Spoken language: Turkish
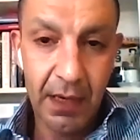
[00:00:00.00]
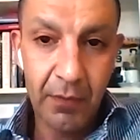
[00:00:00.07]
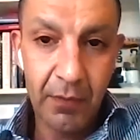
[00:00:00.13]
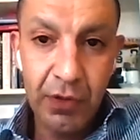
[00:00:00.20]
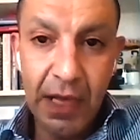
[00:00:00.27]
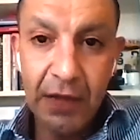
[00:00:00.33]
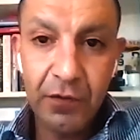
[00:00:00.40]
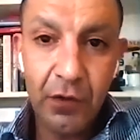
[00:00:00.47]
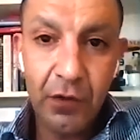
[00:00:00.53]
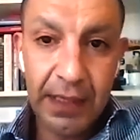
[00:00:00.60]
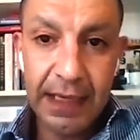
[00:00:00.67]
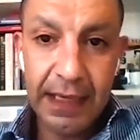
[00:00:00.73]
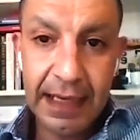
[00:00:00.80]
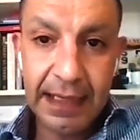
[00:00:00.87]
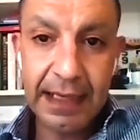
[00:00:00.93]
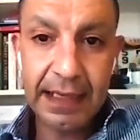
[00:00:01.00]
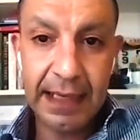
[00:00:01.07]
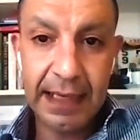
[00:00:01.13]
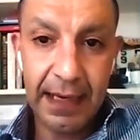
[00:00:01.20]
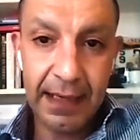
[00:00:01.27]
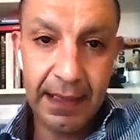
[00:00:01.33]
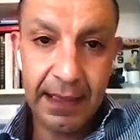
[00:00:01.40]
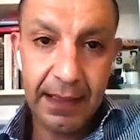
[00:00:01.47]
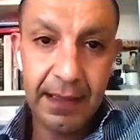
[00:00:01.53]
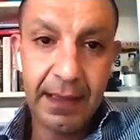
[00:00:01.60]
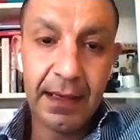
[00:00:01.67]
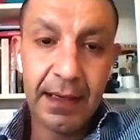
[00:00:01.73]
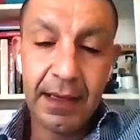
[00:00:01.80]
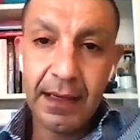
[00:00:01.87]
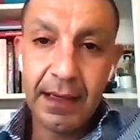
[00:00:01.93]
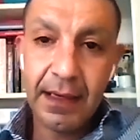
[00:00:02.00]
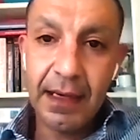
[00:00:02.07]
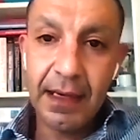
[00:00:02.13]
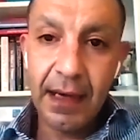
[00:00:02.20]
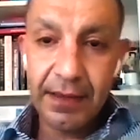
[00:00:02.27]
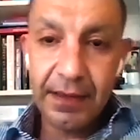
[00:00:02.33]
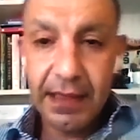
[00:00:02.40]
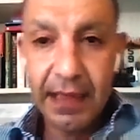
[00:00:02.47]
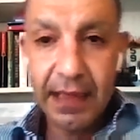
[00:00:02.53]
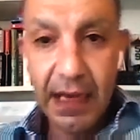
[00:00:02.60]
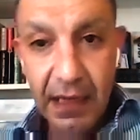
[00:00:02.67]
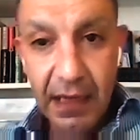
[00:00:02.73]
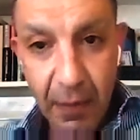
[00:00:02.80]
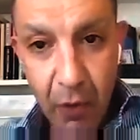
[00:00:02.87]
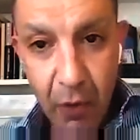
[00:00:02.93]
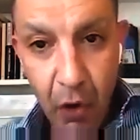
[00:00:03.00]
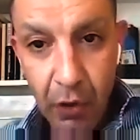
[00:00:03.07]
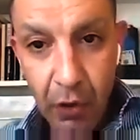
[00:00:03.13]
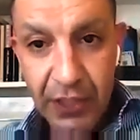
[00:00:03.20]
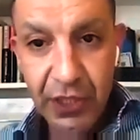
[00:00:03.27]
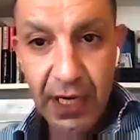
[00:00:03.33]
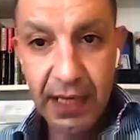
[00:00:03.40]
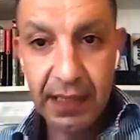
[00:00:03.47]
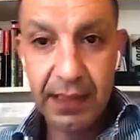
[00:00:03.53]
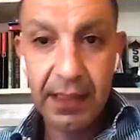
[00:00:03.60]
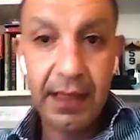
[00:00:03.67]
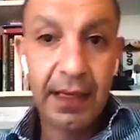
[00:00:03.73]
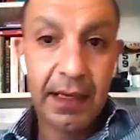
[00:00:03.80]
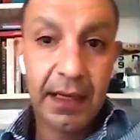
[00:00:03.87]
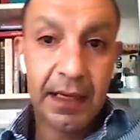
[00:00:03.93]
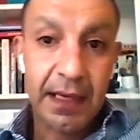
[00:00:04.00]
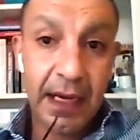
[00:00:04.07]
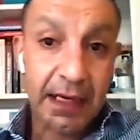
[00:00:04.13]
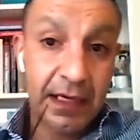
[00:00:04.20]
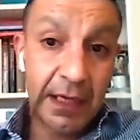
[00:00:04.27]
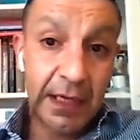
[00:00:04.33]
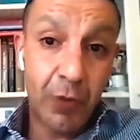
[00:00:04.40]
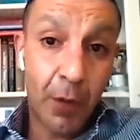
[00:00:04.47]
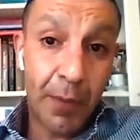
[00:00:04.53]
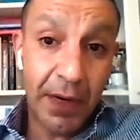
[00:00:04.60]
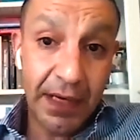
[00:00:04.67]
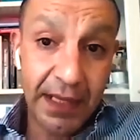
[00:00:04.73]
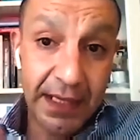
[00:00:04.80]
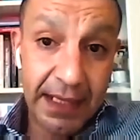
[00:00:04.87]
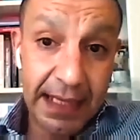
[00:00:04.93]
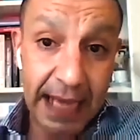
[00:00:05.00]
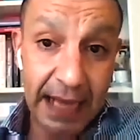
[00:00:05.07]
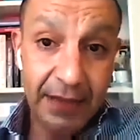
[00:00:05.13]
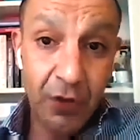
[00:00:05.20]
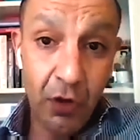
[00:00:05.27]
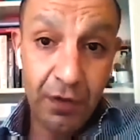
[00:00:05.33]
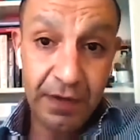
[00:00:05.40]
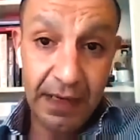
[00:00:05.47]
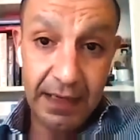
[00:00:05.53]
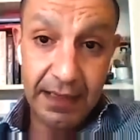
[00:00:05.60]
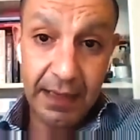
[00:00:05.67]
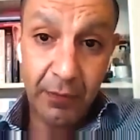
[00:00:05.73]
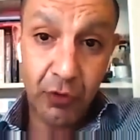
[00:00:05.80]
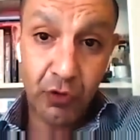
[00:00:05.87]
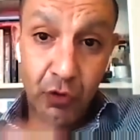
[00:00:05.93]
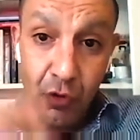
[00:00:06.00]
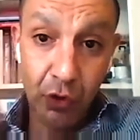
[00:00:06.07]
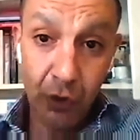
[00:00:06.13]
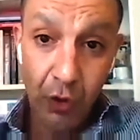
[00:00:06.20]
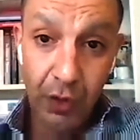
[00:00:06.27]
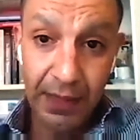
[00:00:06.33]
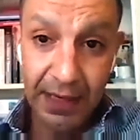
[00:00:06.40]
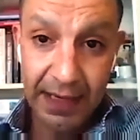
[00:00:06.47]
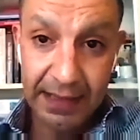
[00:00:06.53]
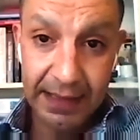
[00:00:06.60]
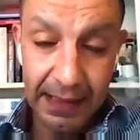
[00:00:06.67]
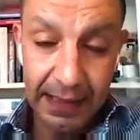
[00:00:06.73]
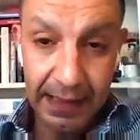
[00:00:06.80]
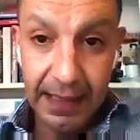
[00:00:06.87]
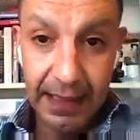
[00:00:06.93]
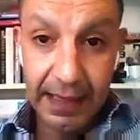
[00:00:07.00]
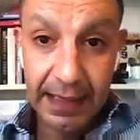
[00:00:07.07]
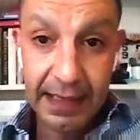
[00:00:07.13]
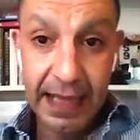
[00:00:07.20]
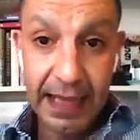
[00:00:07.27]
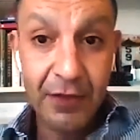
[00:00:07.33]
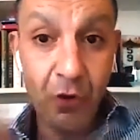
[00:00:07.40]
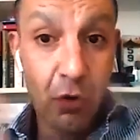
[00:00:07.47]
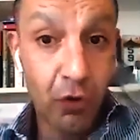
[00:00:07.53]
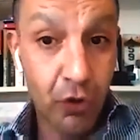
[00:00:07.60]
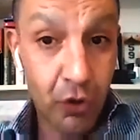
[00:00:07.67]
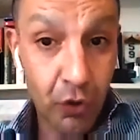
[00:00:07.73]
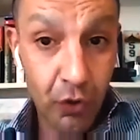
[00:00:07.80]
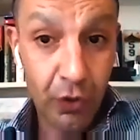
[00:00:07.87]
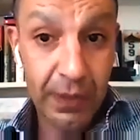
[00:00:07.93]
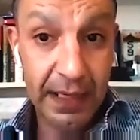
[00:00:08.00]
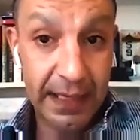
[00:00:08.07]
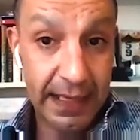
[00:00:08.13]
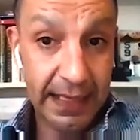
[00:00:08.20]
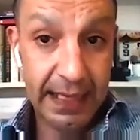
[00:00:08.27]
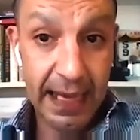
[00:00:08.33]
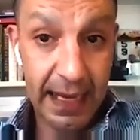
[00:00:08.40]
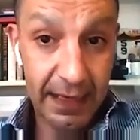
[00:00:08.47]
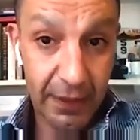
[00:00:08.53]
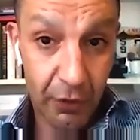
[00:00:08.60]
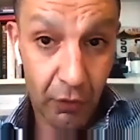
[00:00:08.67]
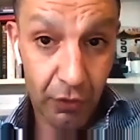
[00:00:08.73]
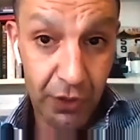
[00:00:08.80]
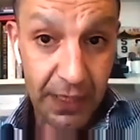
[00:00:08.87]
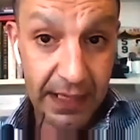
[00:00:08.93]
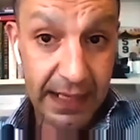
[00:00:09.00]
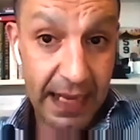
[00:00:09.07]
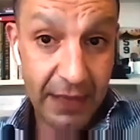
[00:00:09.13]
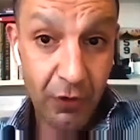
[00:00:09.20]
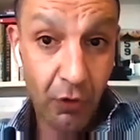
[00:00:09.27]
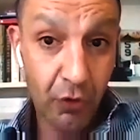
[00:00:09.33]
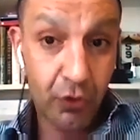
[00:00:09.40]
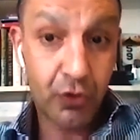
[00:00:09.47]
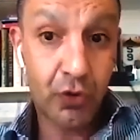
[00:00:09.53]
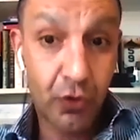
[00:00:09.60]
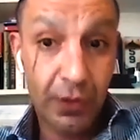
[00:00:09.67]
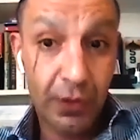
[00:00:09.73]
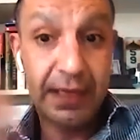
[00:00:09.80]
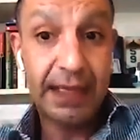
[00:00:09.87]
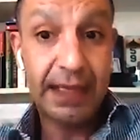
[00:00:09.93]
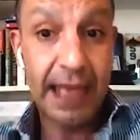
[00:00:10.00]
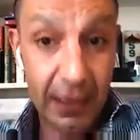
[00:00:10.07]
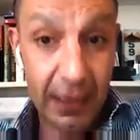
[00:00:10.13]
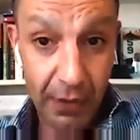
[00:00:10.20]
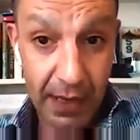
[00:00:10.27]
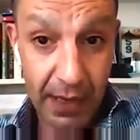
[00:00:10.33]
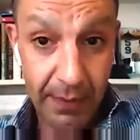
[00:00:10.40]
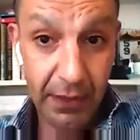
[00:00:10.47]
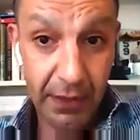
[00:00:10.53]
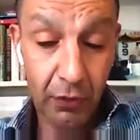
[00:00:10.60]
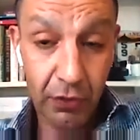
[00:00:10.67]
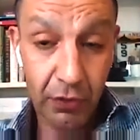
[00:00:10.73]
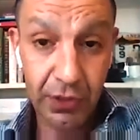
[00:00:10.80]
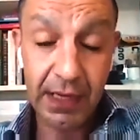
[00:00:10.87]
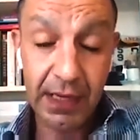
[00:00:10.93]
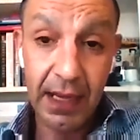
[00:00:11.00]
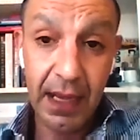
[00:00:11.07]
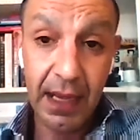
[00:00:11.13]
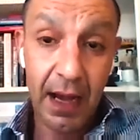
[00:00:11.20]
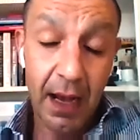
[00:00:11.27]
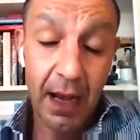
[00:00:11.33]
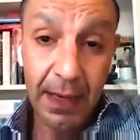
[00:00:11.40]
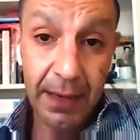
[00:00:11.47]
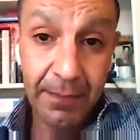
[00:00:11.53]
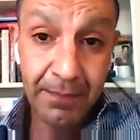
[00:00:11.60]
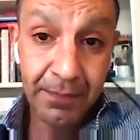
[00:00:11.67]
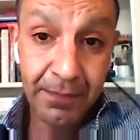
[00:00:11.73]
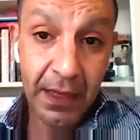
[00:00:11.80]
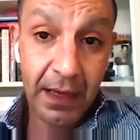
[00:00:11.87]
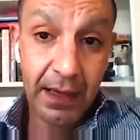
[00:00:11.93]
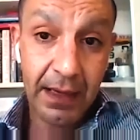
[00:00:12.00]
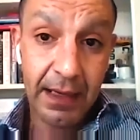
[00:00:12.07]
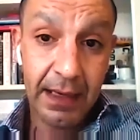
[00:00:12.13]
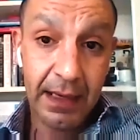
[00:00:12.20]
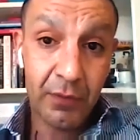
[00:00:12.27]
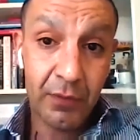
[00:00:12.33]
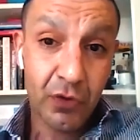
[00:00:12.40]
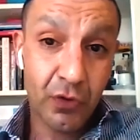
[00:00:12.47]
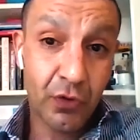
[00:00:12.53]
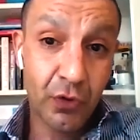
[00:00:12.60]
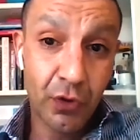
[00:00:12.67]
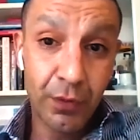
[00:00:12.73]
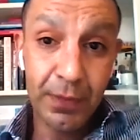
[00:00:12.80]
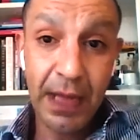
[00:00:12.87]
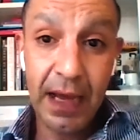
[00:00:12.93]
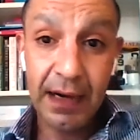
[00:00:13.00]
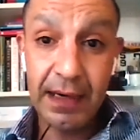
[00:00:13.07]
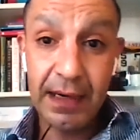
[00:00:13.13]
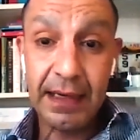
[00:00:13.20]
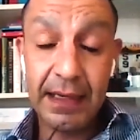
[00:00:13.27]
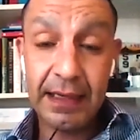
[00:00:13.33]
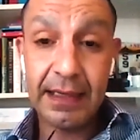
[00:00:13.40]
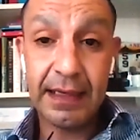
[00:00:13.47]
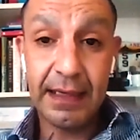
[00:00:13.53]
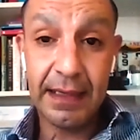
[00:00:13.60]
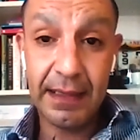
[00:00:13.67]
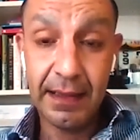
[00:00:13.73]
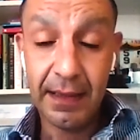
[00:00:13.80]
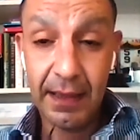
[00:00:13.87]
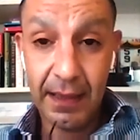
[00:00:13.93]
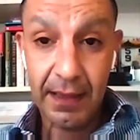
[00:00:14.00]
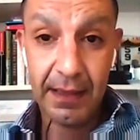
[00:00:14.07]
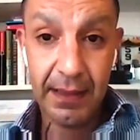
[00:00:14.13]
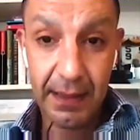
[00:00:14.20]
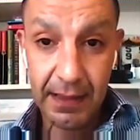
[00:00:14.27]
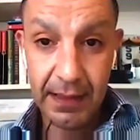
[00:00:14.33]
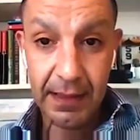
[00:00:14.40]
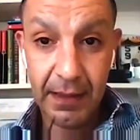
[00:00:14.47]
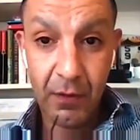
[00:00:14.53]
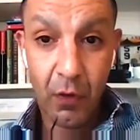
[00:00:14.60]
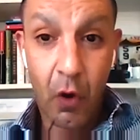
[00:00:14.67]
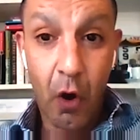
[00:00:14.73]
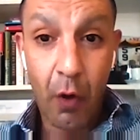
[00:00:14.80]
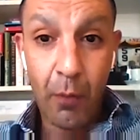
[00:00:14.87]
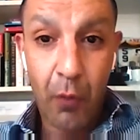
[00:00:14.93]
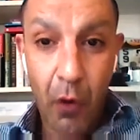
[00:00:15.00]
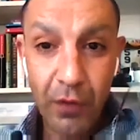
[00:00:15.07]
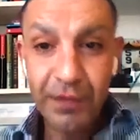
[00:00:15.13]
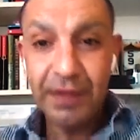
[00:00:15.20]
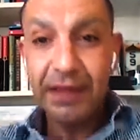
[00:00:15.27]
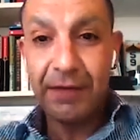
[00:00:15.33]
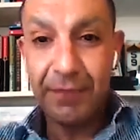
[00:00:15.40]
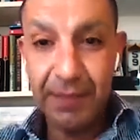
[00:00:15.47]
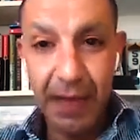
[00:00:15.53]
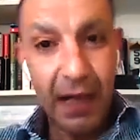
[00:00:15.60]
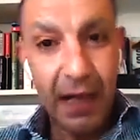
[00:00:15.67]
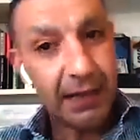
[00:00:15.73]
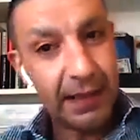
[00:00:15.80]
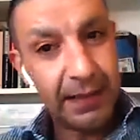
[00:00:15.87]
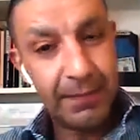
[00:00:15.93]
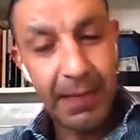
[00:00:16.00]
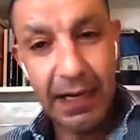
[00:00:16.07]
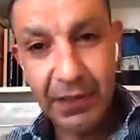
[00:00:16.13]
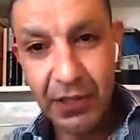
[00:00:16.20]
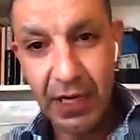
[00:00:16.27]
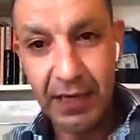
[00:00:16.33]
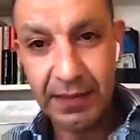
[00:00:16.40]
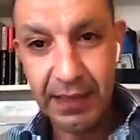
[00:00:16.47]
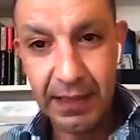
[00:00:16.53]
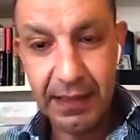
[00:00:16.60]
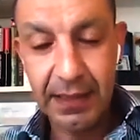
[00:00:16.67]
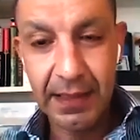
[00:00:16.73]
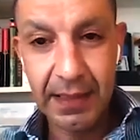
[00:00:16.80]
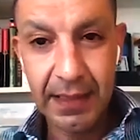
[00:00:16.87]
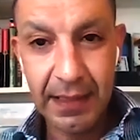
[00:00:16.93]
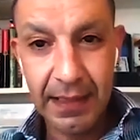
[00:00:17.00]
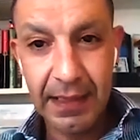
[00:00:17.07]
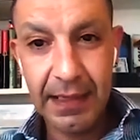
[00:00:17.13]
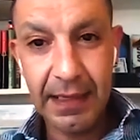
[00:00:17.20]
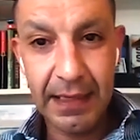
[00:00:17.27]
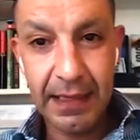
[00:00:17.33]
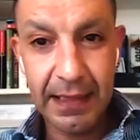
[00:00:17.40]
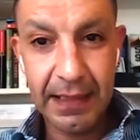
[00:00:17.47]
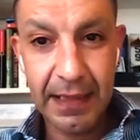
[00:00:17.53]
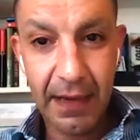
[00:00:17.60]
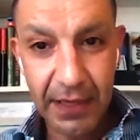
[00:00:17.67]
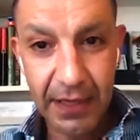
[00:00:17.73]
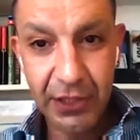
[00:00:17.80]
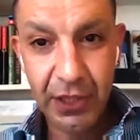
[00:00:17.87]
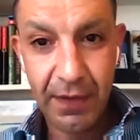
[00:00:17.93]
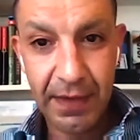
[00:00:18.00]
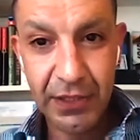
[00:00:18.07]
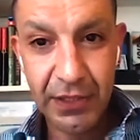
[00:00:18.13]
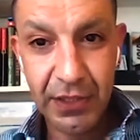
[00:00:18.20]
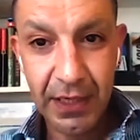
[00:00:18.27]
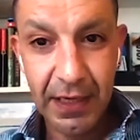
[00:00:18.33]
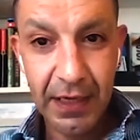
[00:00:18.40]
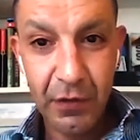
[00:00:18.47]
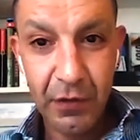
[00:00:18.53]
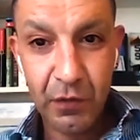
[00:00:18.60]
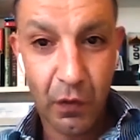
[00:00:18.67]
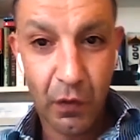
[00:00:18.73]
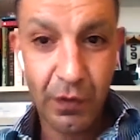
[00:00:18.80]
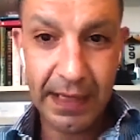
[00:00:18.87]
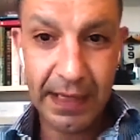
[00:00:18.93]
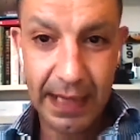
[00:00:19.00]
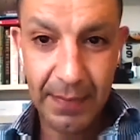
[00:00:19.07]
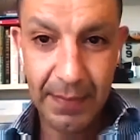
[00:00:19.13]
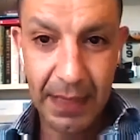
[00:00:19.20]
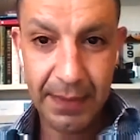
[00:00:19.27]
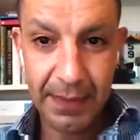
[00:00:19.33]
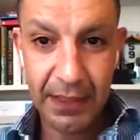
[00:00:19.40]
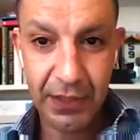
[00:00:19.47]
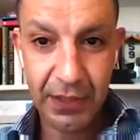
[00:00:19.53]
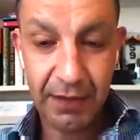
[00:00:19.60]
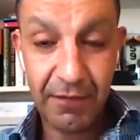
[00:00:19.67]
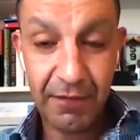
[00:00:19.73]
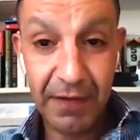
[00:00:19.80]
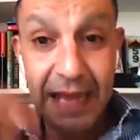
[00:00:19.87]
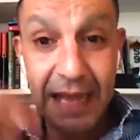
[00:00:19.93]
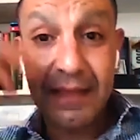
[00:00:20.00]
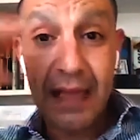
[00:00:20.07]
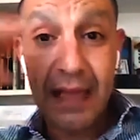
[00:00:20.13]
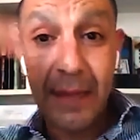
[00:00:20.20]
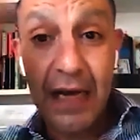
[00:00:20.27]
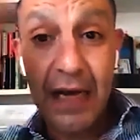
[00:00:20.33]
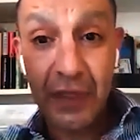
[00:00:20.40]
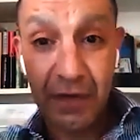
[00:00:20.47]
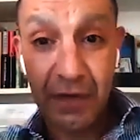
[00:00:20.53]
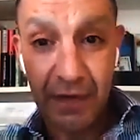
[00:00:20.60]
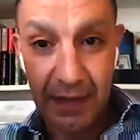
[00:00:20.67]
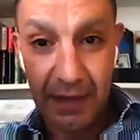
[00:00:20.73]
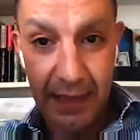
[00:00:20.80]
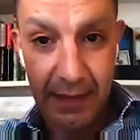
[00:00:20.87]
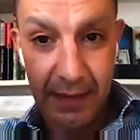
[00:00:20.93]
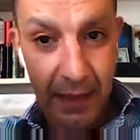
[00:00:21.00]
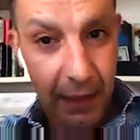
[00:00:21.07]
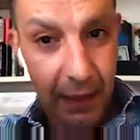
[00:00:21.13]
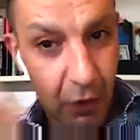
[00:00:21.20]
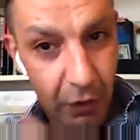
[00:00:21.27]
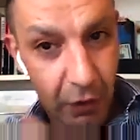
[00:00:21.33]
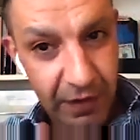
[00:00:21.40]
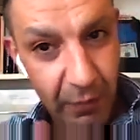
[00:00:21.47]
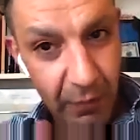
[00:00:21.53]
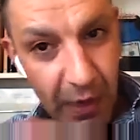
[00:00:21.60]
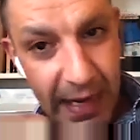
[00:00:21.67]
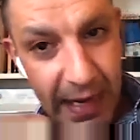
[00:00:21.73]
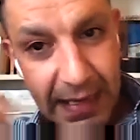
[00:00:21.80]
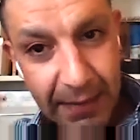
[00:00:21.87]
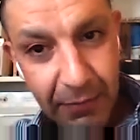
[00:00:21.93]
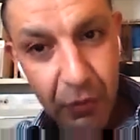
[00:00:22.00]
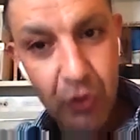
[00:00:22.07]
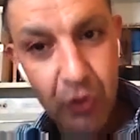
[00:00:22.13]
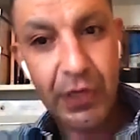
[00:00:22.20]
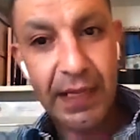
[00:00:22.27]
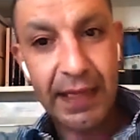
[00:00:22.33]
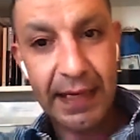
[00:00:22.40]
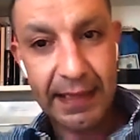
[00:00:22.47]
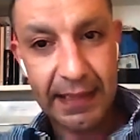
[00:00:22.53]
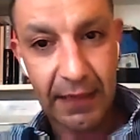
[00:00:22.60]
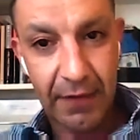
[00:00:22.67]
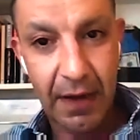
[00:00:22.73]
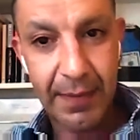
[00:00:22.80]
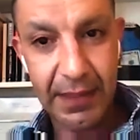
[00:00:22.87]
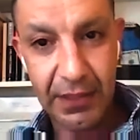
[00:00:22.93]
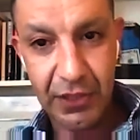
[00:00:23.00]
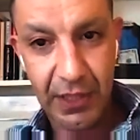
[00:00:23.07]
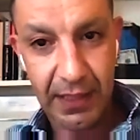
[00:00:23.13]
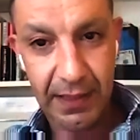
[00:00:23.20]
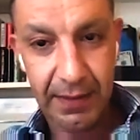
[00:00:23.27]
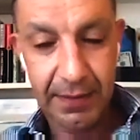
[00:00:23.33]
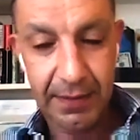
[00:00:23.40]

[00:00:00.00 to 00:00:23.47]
Bundan sonraki yeni hikaye e, artık ya kamu olacak ya kripto paraların kendi özelinde bütünlükte olarak değil kendi oluşturdukları hikayeler olacak. Kendi oluşturdukları değer önermeleri olacak. Ama e, bu kurumlarla ilgili e, o pozitif dalganın bence artık e, yavaş yavaş sonuna gelmeye başladık. Fiyatlama açısından. Yoksa evet. bu eğilim güçlenerek devam edecek.